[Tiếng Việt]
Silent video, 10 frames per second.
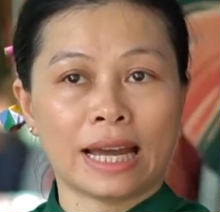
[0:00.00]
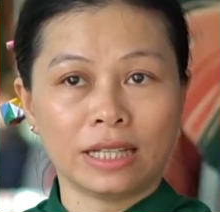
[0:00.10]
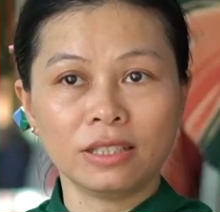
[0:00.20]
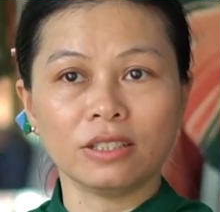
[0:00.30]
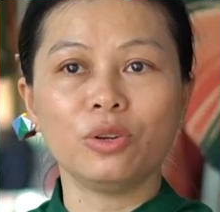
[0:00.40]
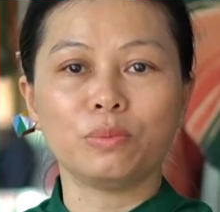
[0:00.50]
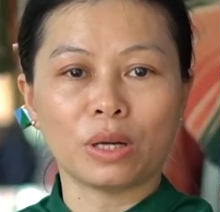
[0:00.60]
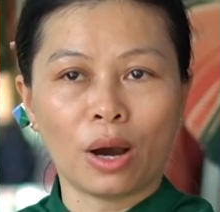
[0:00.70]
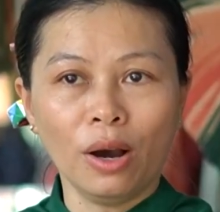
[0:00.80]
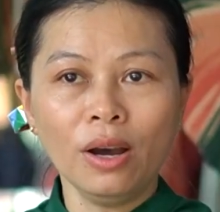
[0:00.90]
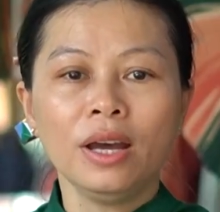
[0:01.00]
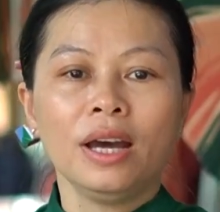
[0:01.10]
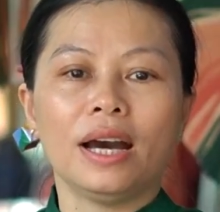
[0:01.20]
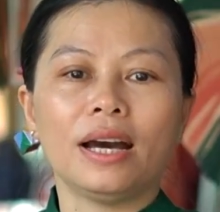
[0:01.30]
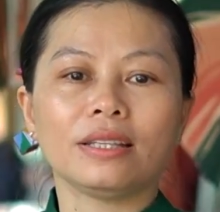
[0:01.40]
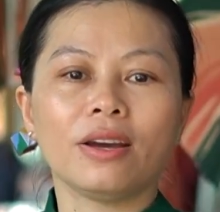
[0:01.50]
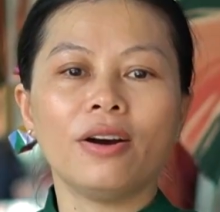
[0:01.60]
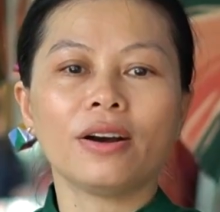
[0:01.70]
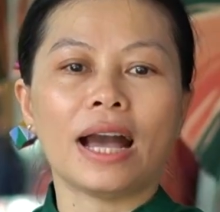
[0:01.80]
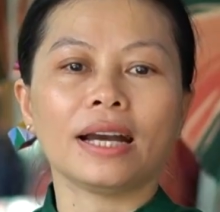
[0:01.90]
tái sử dụng nó à,
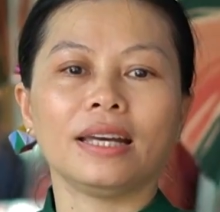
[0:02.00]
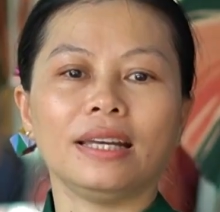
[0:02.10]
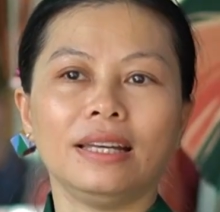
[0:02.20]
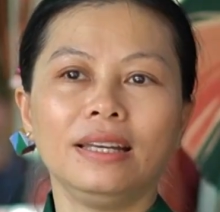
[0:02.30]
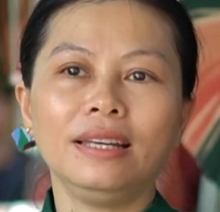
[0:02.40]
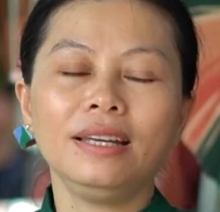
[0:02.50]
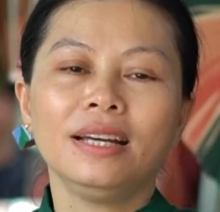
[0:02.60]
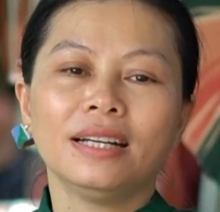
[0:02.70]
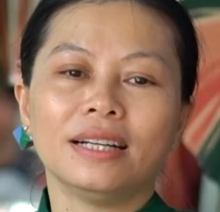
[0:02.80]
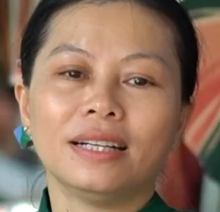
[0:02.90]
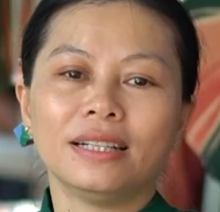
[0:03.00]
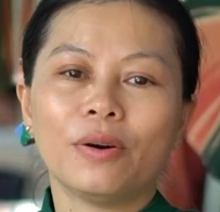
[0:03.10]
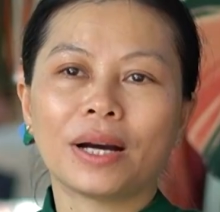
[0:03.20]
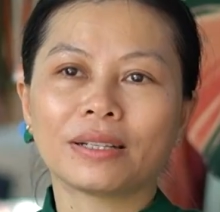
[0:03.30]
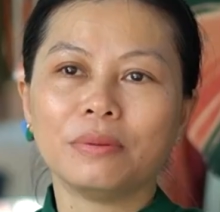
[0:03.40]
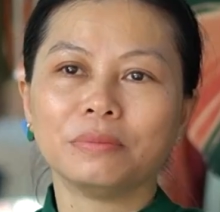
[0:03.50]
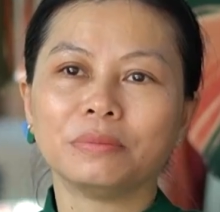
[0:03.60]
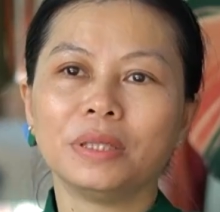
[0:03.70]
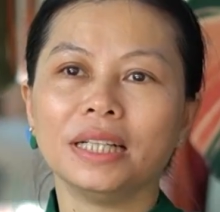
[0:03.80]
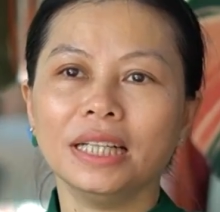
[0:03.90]
cho các cái à, hoạt
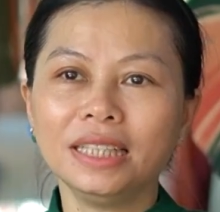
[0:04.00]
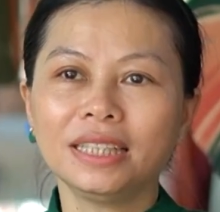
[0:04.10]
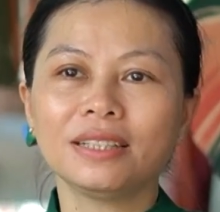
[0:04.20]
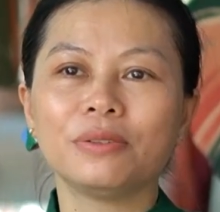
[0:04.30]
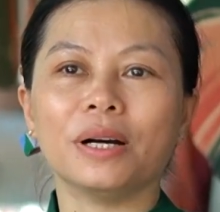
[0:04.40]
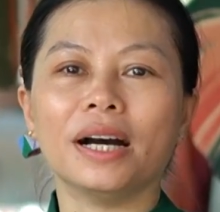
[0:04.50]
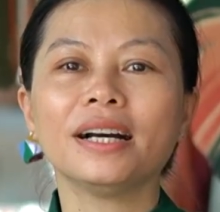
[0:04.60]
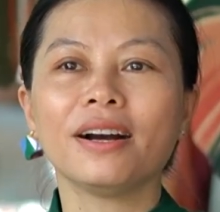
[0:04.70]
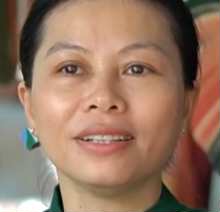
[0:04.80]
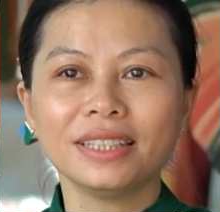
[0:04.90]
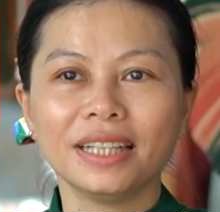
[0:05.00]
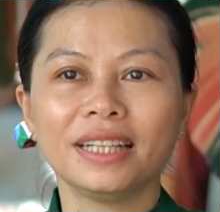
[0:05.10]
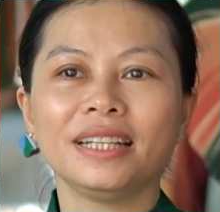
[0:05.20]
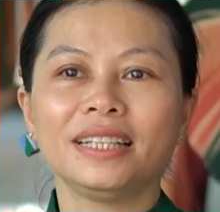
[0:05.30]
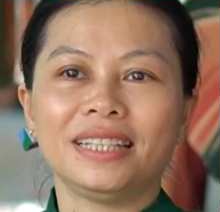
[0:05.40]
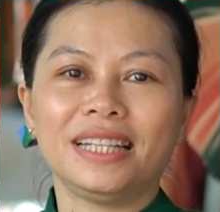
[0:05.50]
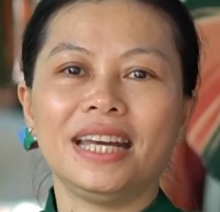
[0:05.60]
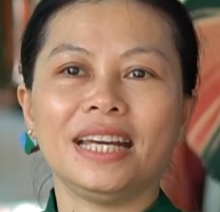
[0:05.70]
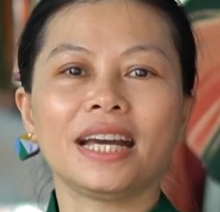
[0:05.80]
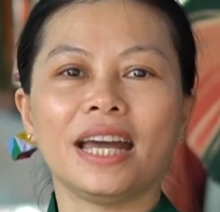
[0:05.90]
động lợi ích của con người
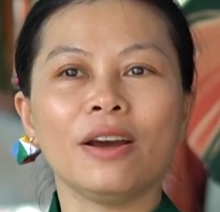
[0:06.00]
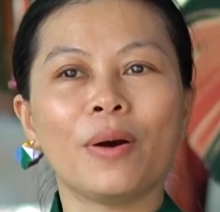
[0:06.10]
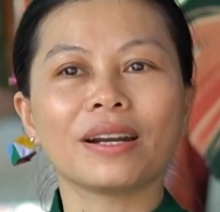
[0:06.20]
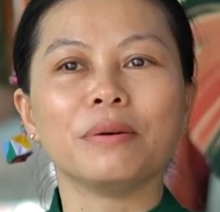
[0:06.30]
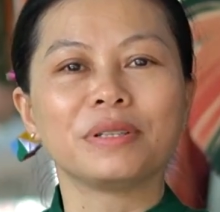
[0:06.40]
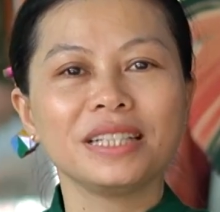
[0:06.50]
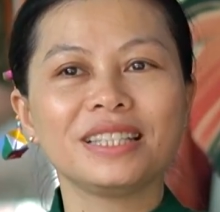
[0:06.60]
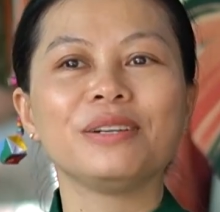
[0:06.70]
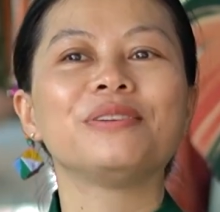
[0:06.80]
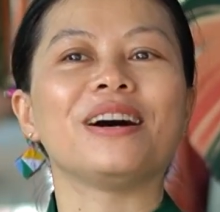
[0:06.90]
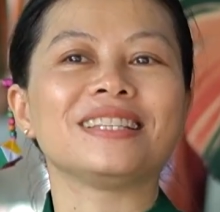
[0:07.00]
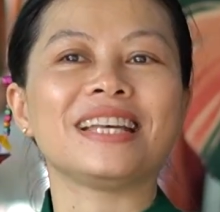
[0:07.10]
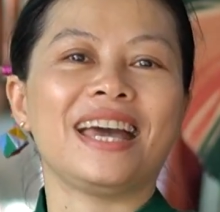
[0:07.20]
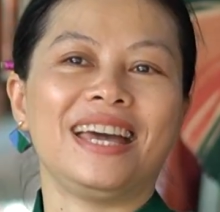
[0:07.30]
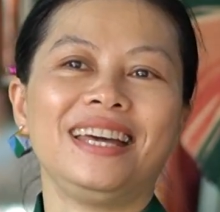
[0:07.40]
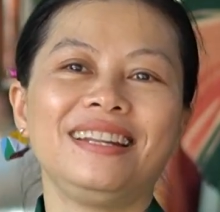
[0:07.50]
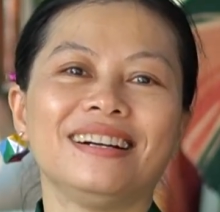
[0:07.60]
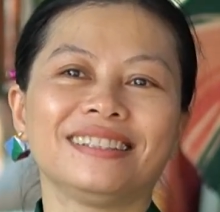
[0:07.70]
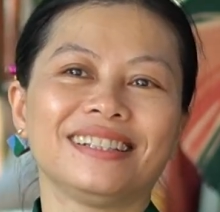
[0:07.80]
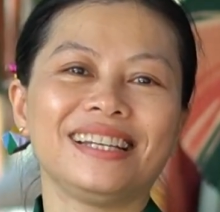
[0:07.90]
để cái hoạt động review nó sẽ
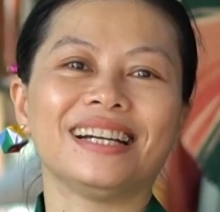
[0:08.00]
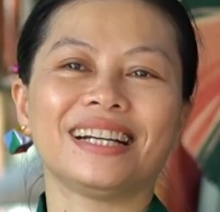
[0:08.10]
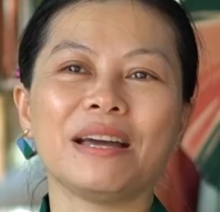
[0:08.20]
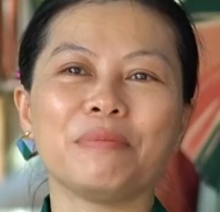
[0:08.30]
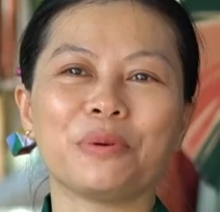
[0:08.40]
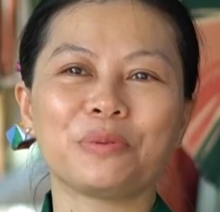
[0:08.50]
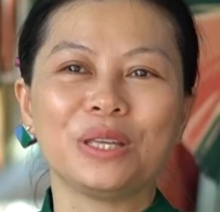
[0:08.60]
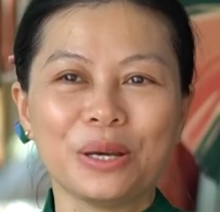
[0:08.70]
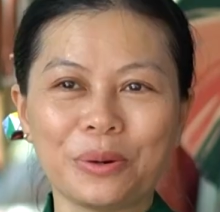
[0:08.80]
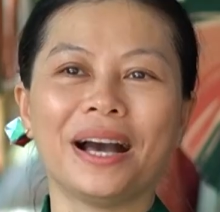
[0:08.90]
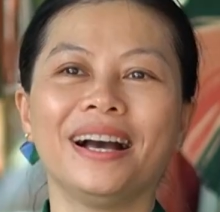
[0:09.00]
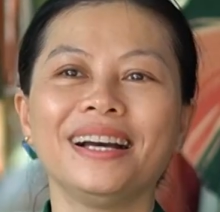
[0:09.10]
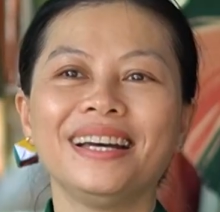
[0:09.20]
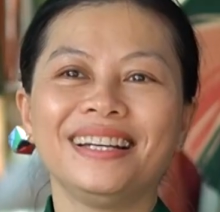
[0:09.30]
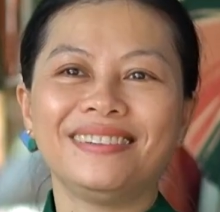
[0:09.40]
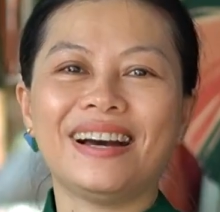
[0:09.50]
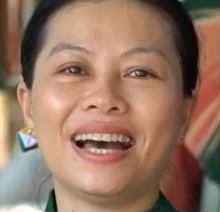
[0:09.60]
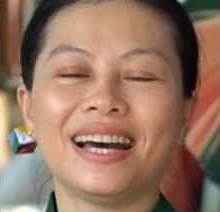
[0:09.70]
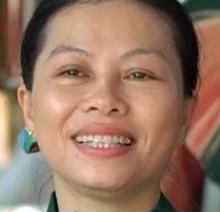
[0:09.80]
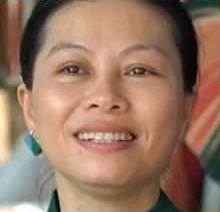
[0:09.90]
được thực hiện ngày một nhiều hơn
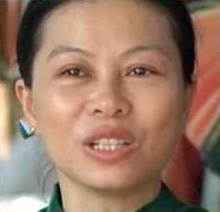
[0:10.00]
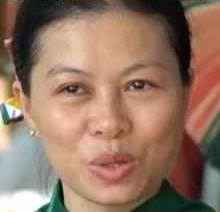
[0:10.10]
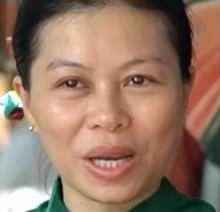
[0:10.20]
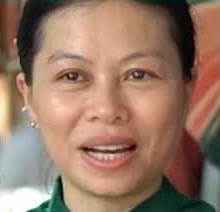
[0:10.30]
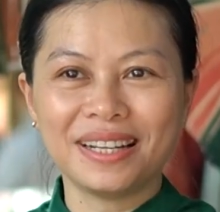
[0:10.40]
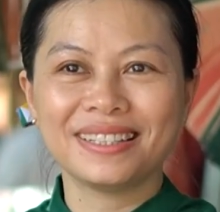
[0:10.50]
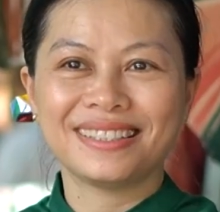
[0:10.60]
và thường xuyên hơn